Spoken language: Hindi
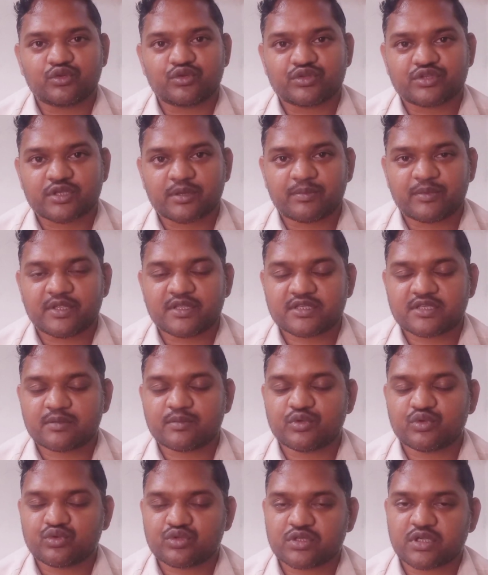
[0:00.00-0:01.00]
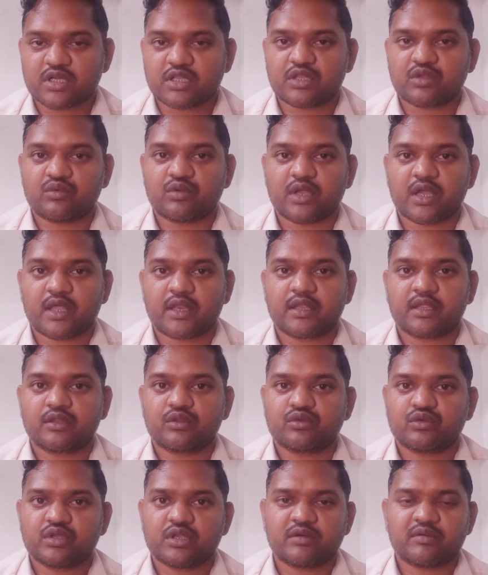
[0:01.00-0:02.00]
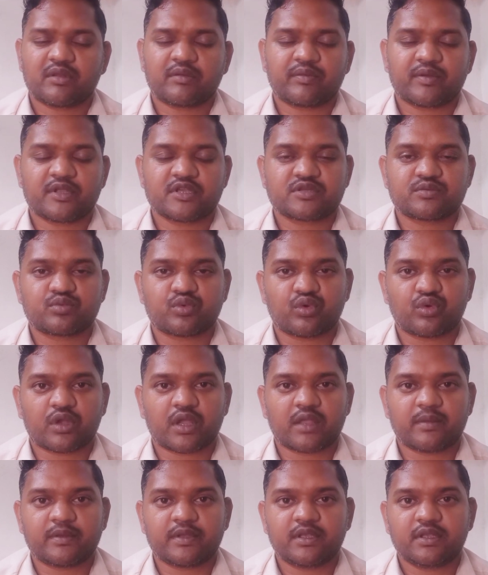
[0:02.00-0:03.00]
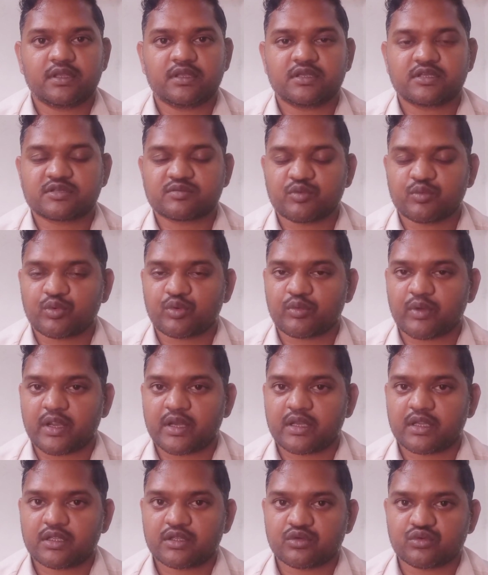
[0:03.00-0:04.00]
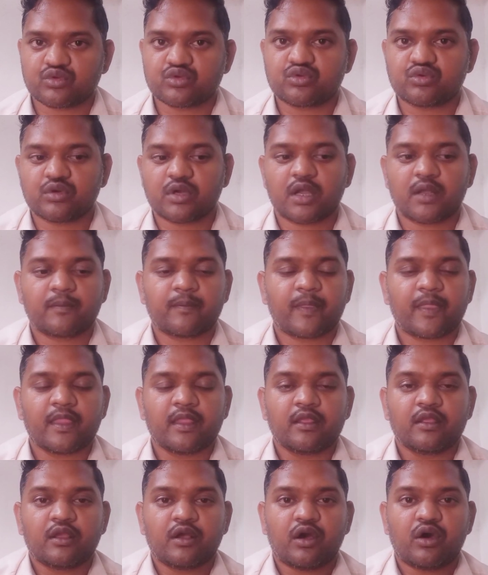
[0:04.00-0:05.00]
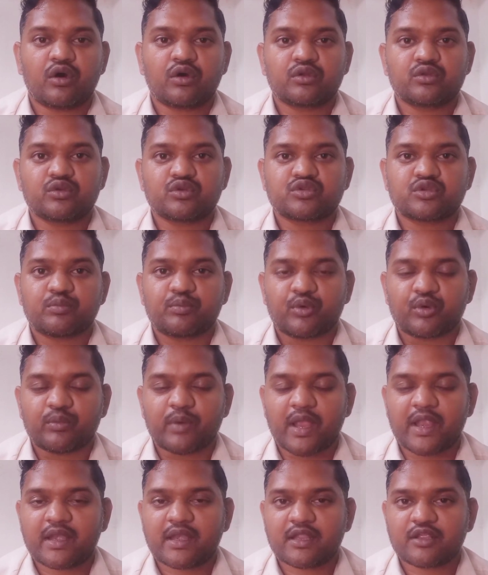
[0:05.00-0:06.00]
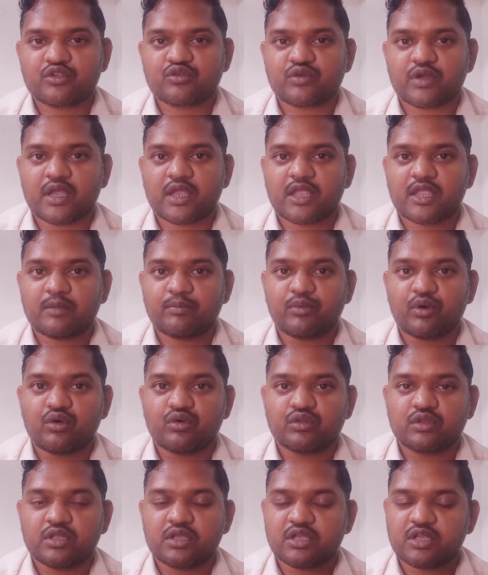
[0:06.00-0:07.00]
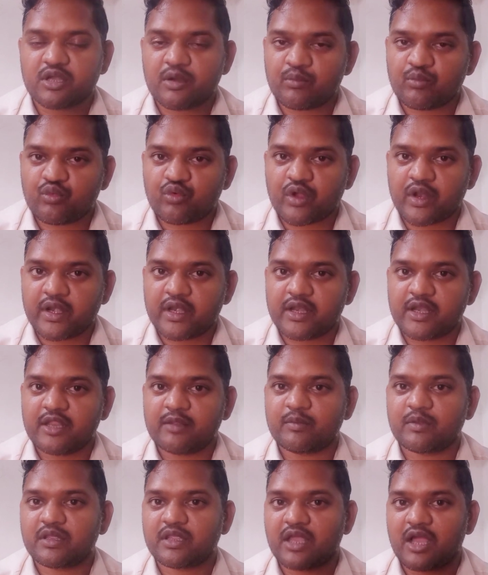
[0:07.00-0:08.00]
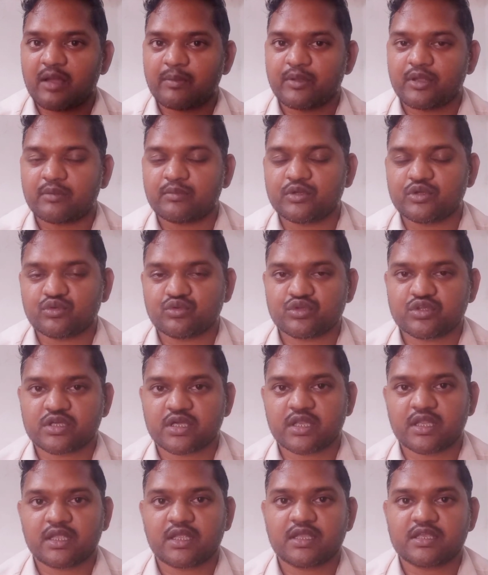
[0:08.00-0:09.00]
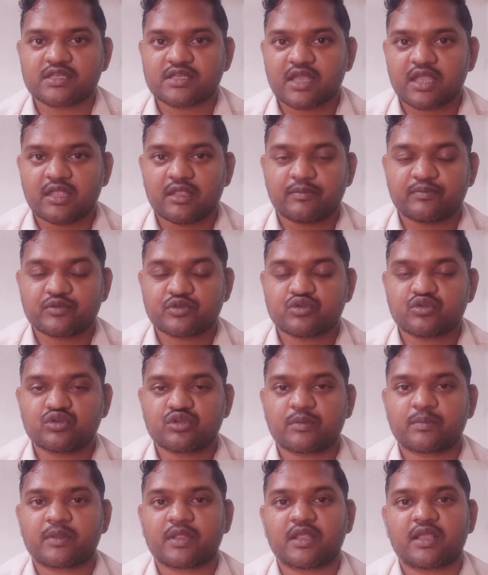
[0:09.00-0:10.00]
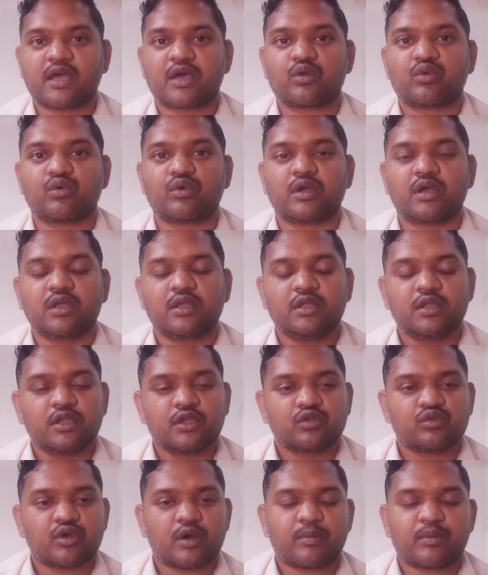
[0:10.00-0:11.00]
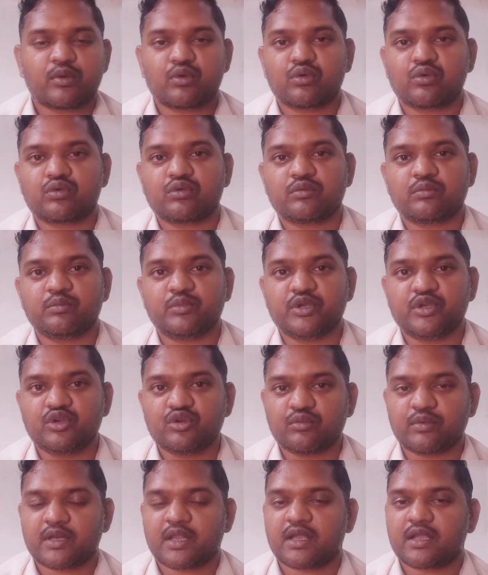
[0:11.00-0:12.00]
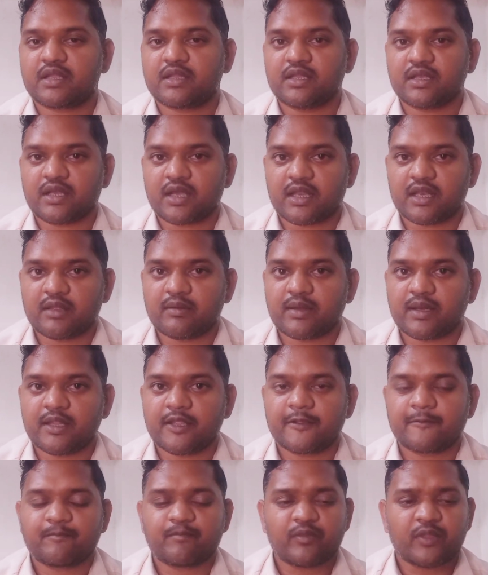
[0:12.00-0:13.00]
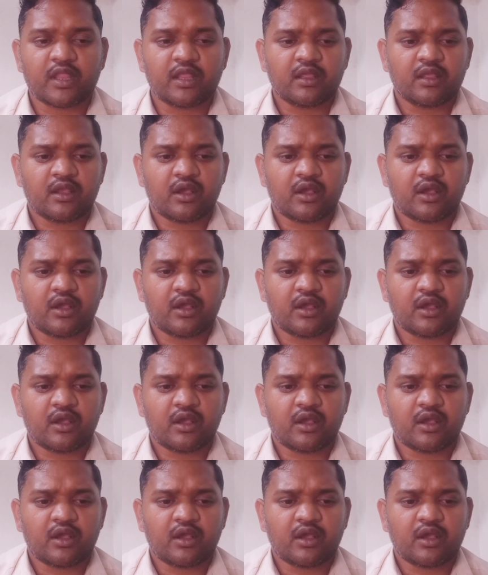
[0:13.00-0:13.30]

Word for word: जो सब दिन से हम यूज करते हुए आ रहे हैं तो एवर फ्रेश प्रो का भी इसमें प्रोबायोटिक यूज होगा और दोस्तों प्रोबायोटिक जो है कि बहुत ही कम क्वांटिटी में यहाँ पे हम यूज करेंगे इसका एफ जब तैयार होगा तो आप लोगों को वीडियो बना के दिखाने वाले हैं